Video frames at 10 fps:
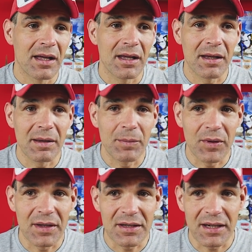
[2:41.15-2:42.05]
eh,
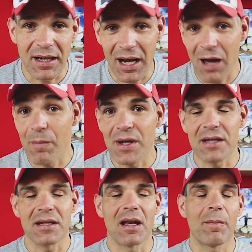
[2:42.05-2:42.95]
pueden ser
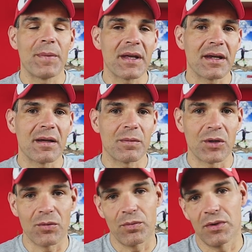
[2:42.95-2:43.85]
calambres en las piernas,
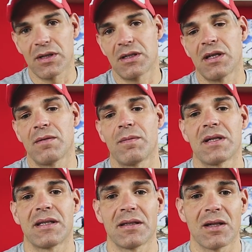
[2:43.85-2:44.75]
bueno, puede ser
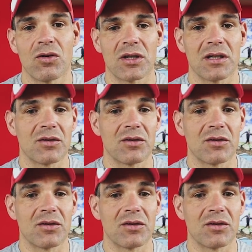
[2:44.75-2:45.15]
bastante cosas.